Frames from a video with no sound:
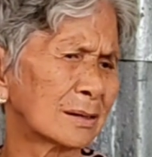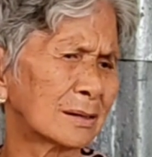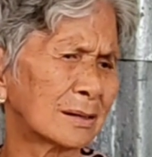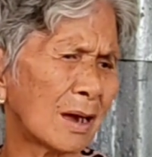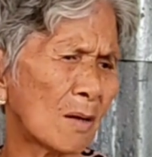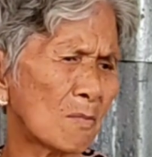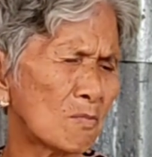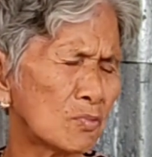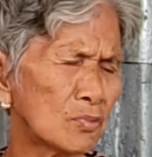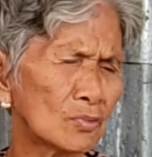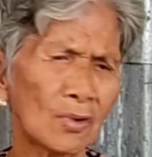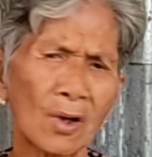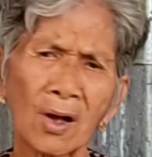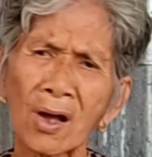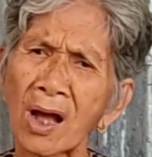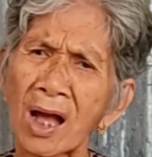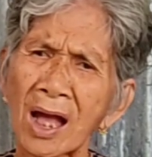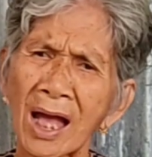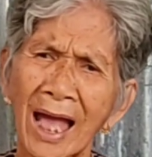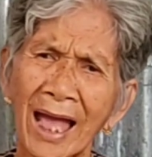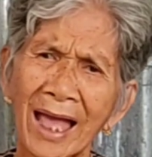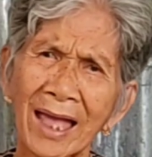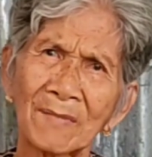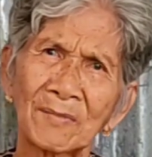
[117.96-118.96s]
không có
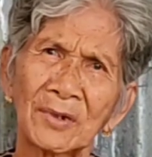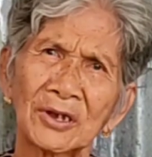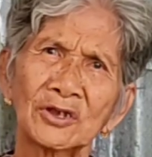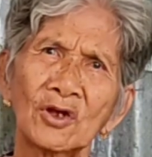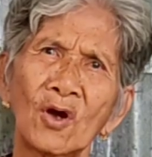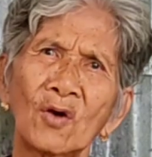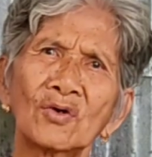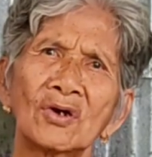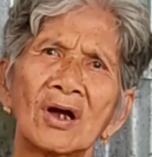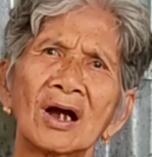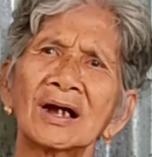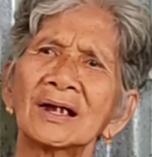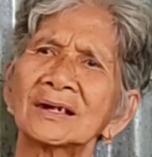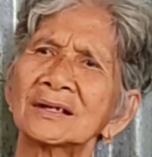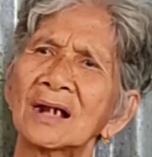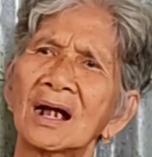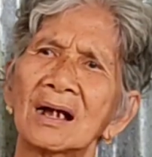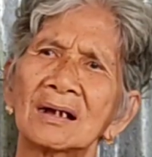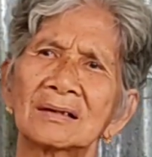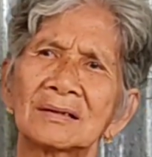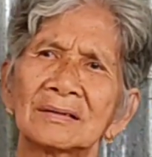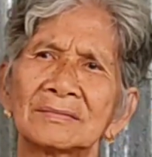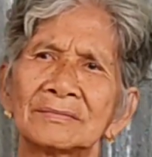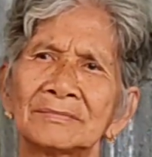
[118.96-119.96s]
ai mà vô được hết
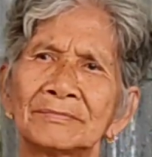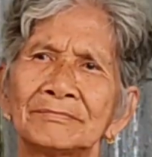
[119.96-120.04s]
trơn